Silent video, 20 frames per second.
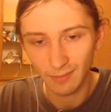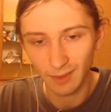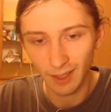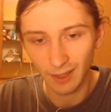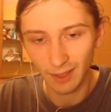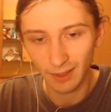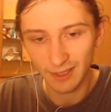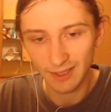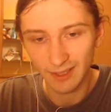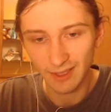
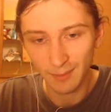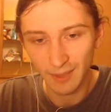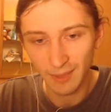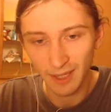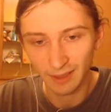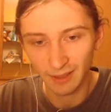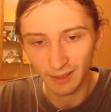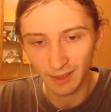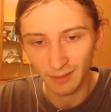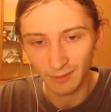A, ta
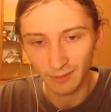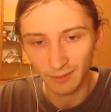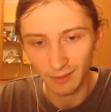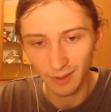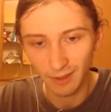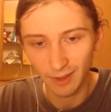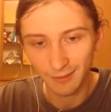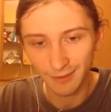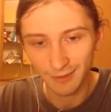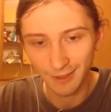zamiata.
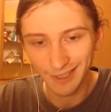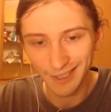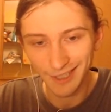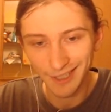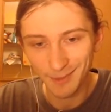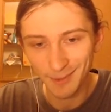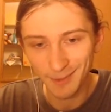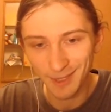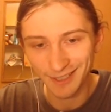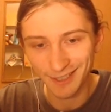Jaka fajna
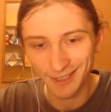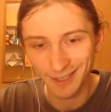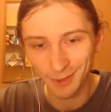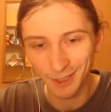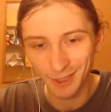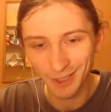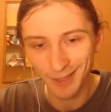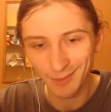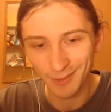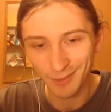animacja,
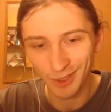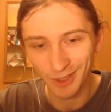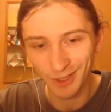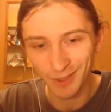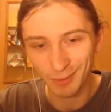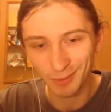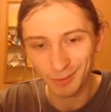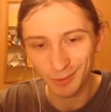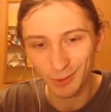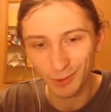myślałem, że
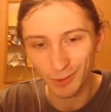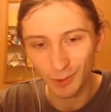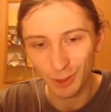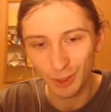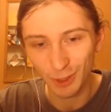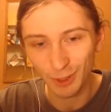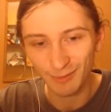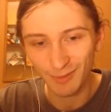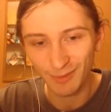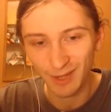ona po prostu
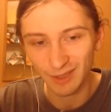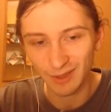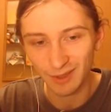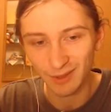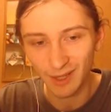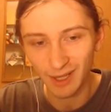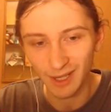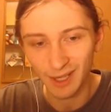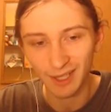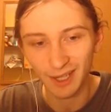chodzi w
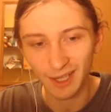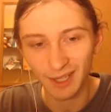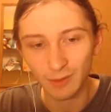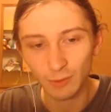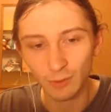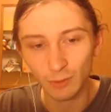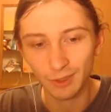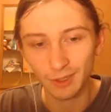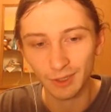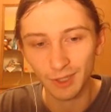miejscu, ale nie,
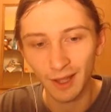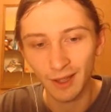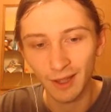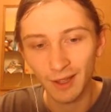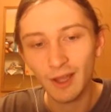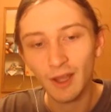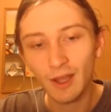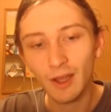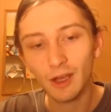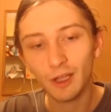słuszka.
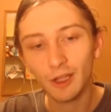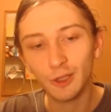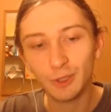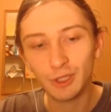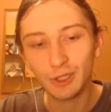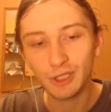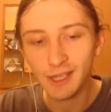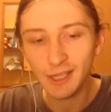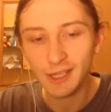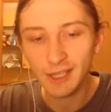
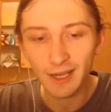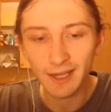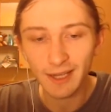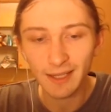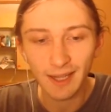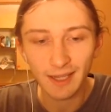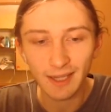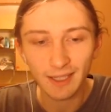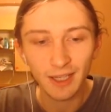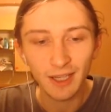Odpocznijcie,
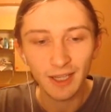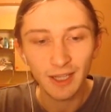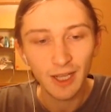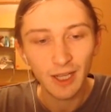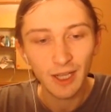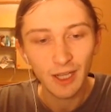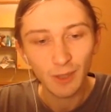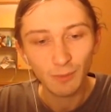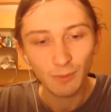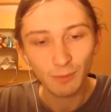rycerze,
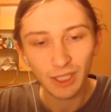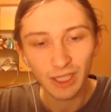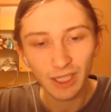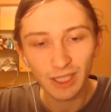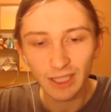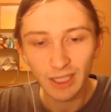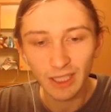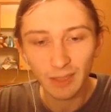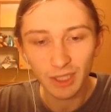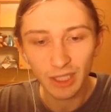
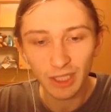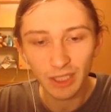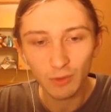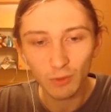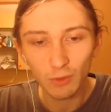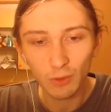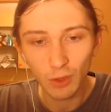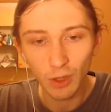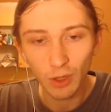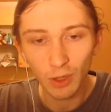musieliście przejść
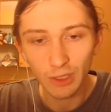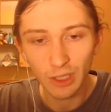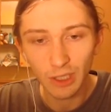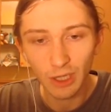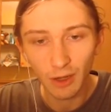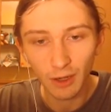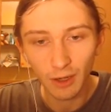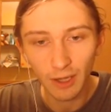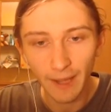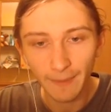długą
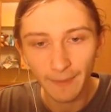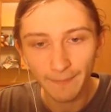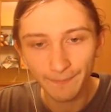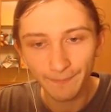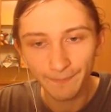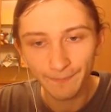drogę.